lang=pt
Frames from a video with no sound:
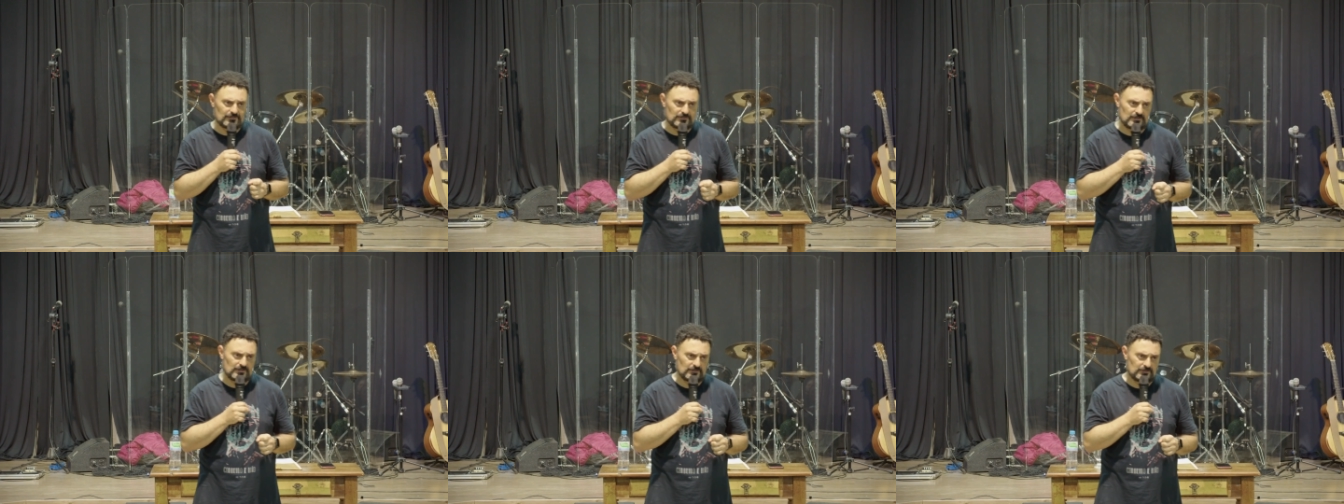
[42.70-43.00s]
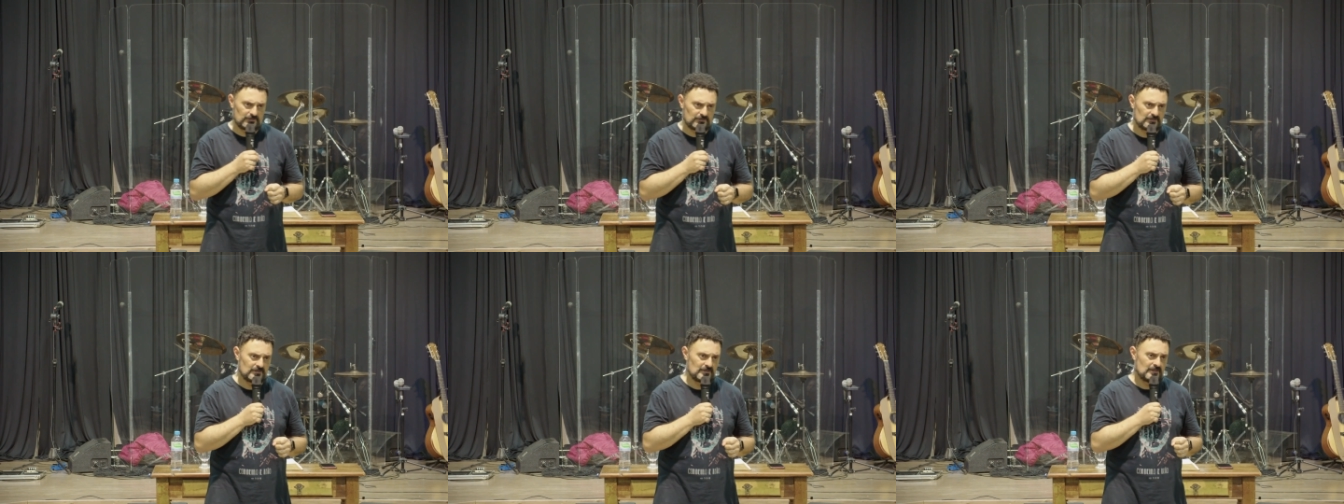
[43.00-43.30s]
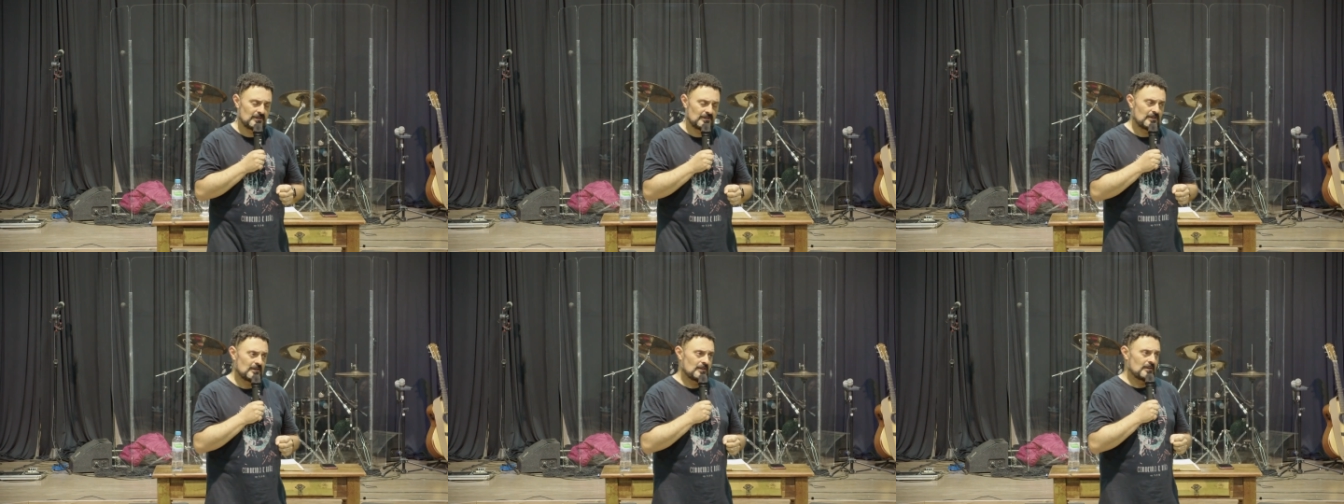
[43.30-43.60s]
de Deus
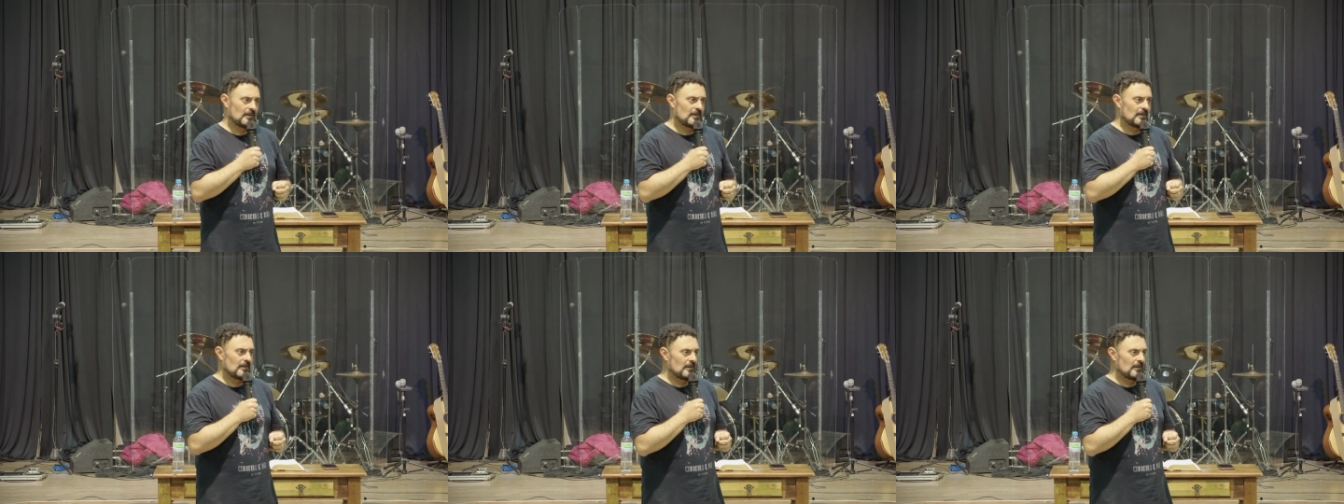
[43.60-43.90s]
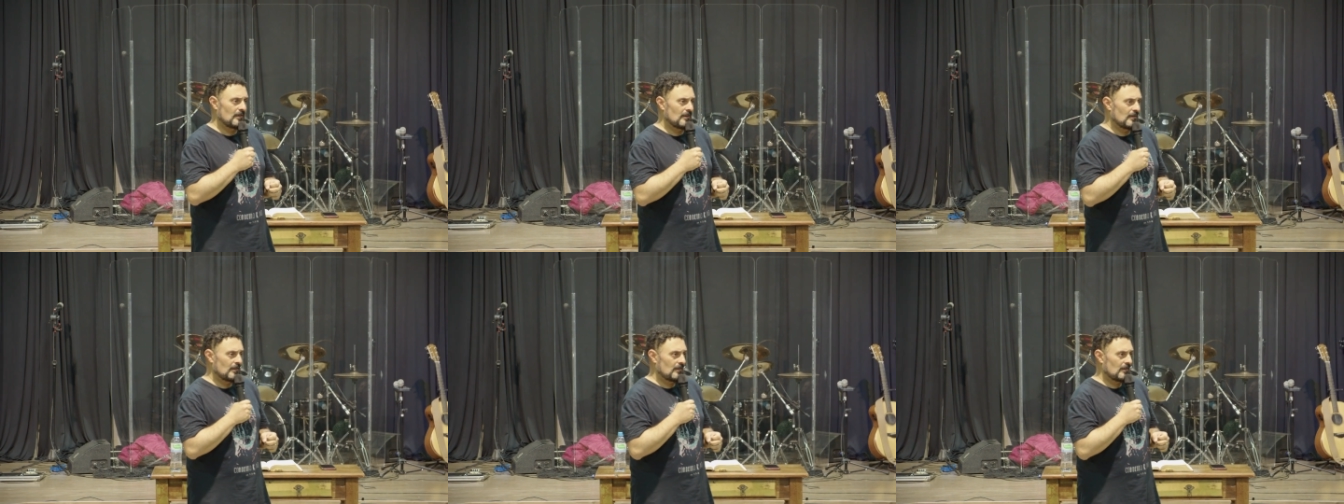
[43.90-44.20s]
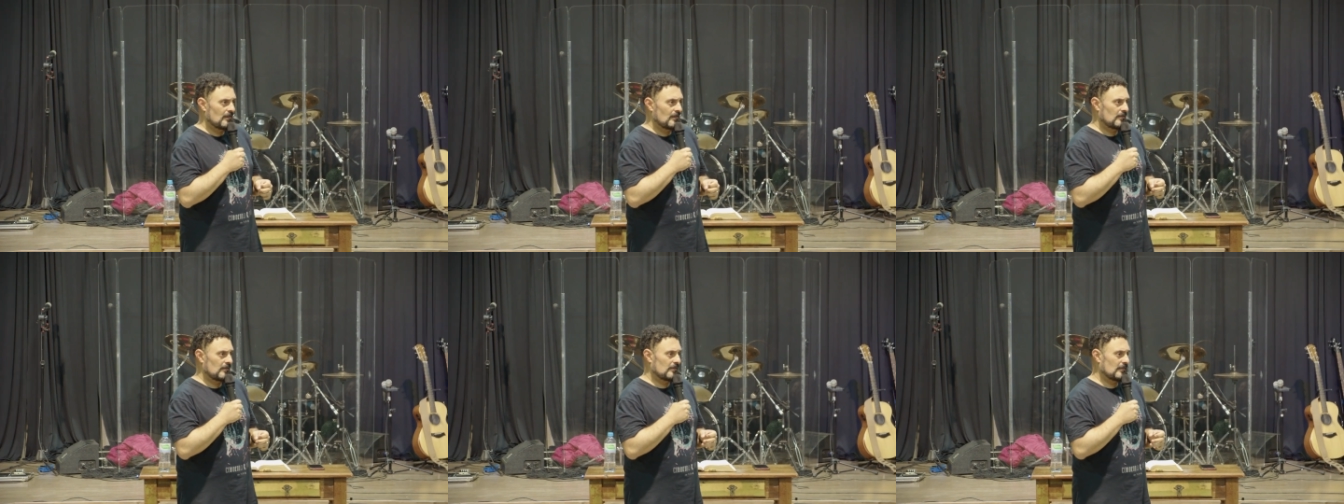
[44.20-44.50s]

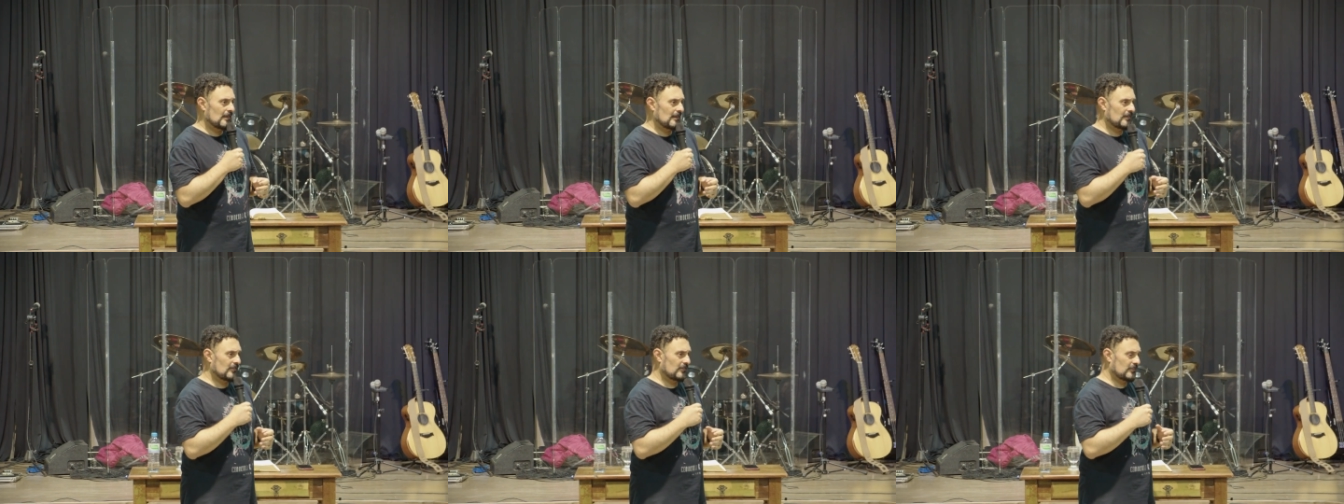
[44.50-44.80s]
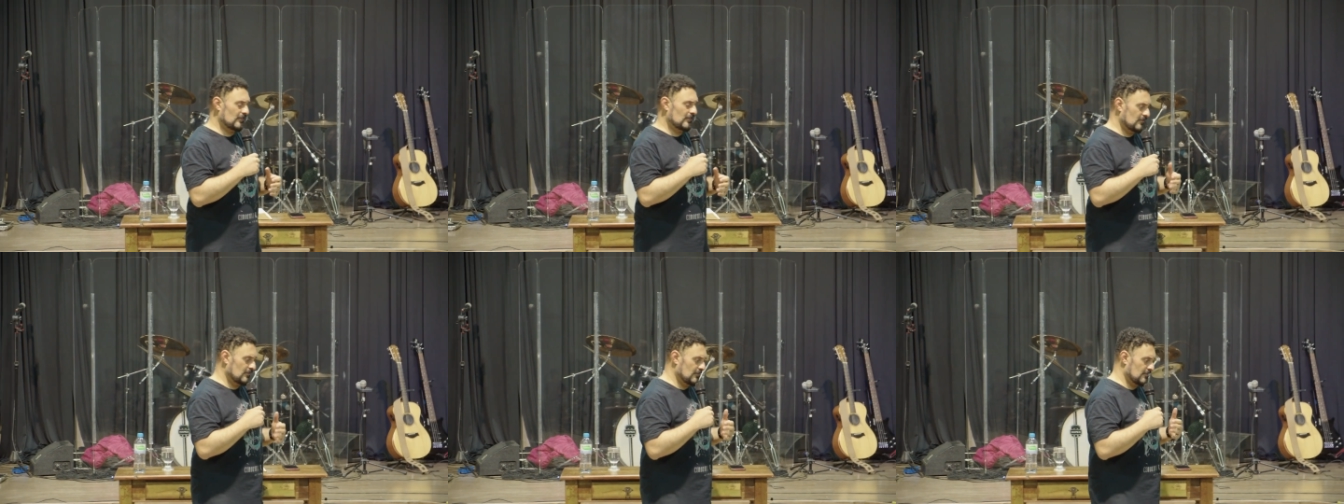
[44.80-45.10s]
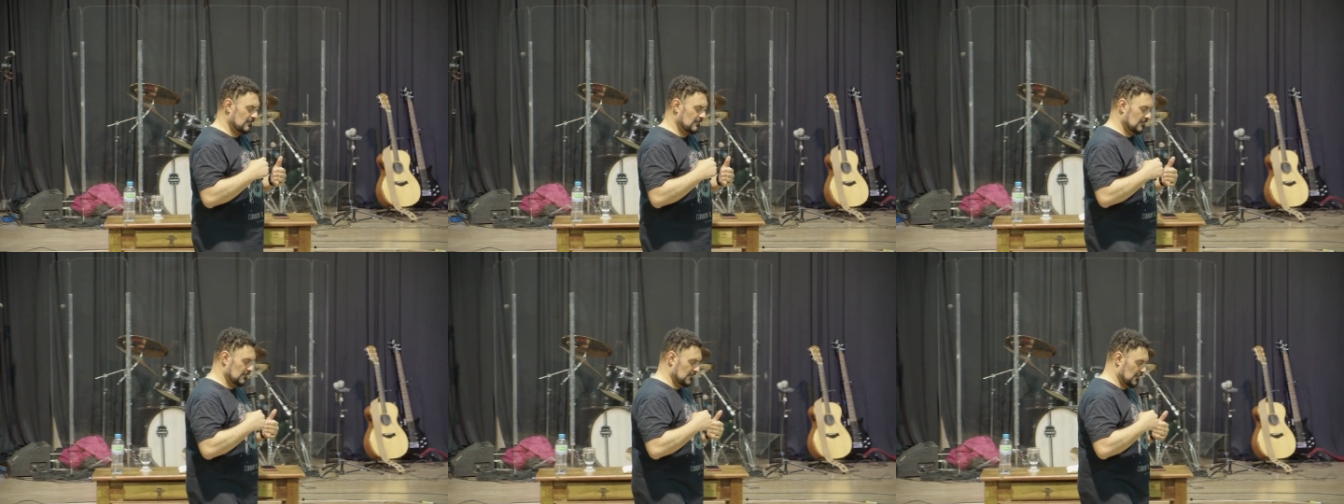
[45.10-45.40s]
na questão
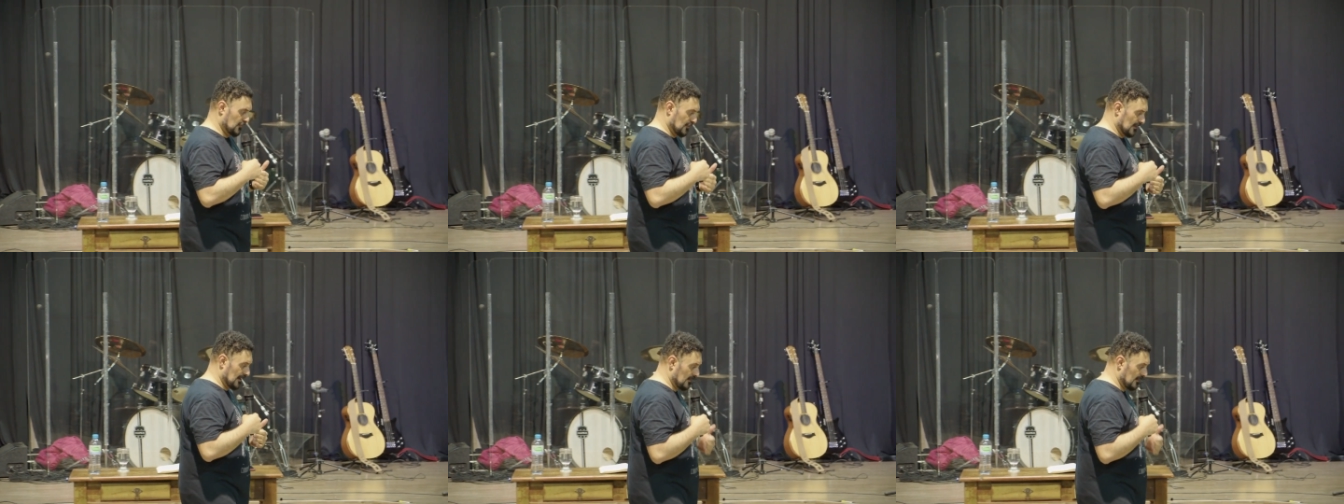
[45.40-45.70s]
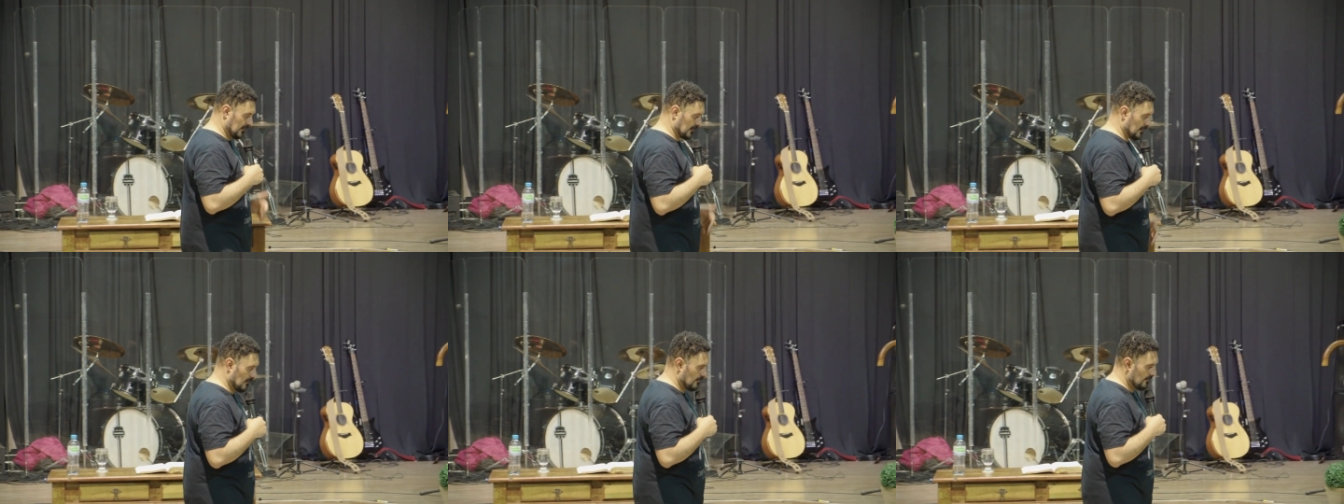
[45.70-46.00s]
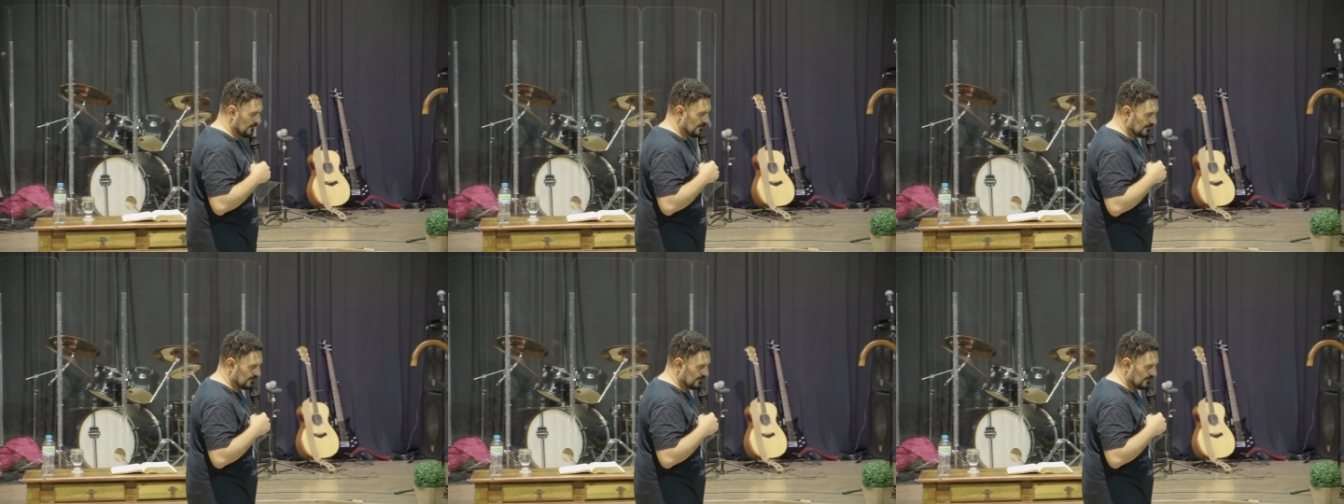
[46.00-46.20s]
de filiação.